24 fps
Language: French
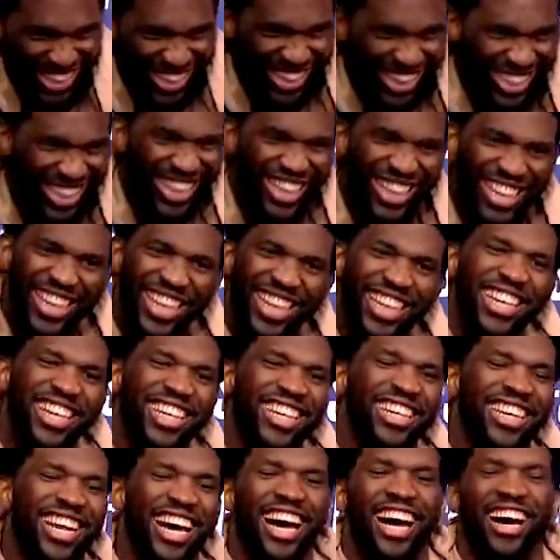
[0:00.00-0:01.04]
ce niveau de
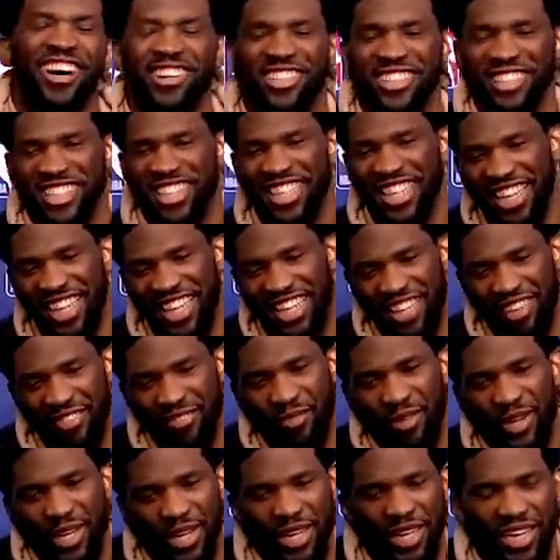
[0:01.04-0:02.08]
performance Et je
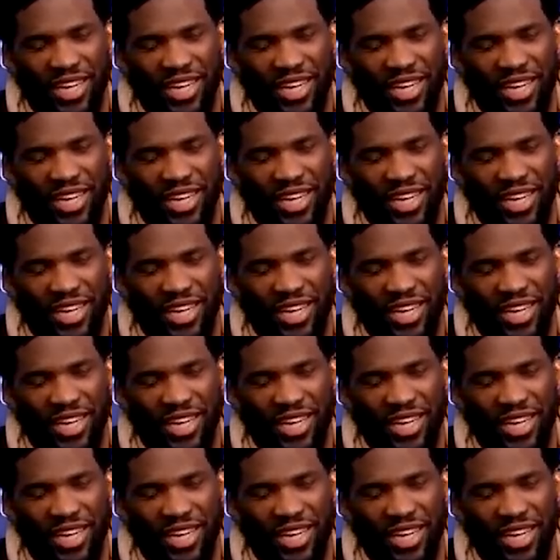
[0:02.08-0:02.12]
propose